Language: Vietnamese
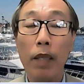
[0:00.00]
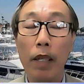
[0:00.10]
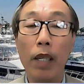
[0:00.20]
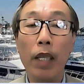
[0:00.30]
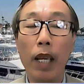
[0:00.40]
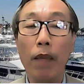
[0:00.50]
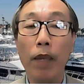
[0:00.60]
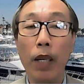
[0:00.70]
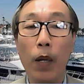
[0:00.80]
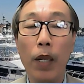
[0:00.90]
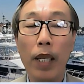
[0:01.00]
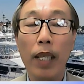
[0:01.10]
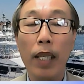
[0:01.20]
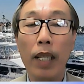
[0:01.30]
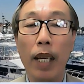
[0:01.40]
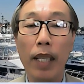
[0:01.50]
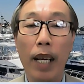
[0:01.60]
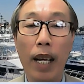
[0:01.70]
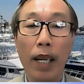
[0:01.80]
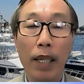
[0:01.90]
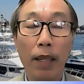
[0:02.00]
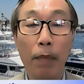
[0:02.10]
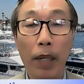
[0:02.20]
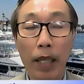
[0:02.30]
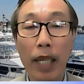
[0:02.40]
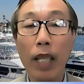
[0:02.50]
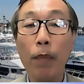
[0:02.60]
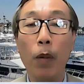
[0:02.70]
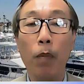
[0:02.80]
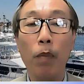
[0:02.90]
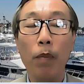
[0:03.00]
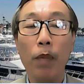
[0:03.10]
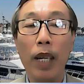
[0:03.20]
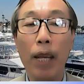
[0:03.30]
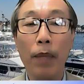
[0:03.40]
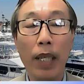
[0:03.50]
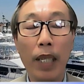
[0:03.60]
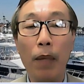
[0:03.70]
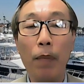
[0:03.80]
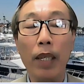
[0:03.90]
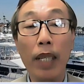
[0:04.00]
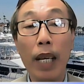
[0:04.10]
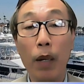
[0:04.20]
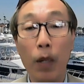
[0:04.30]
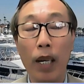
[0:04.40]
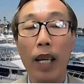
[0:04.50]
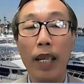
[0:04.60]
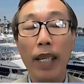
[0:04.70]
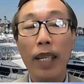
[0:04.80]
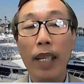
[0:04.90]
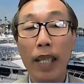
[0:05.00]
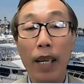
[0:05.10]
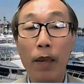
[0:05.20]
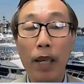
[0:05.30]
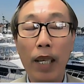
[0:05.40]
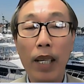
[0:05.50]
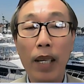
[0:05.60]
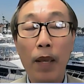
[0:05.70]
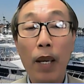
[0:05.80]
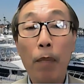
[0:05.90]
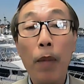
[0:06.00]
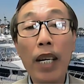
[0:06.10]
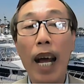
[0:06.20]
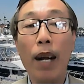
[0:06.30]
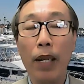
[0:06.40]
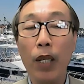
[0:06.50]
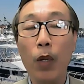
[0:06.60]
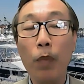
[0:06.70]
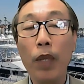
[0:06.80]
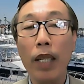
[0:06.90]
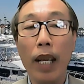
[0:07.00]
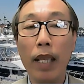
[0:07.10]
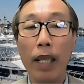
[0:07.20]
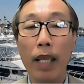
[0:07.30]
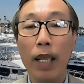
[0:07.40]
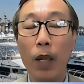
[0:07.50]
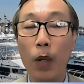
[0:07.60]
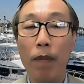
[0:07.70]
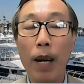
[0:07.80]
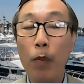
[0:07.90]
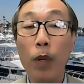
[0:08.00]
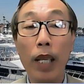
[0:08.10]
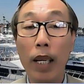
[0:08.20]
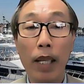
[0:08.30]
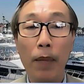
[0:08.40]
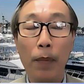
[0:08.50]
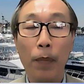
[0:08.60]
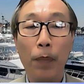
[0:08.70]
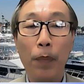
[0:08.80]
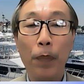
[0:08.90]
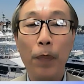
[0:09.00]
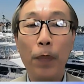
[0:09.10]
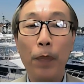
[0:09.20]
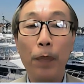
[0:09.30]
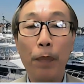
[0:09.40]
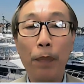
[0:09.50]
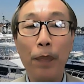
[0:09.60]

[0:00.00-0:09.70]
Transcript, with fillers: nửa thế kỷ vừa rồi thành ra Mỹ sẽ tiếp tục làm cái gì mà đi theo luật lệ theo cái bên nào đó thì cũng nhân danh luật pháp quốc tế ừ,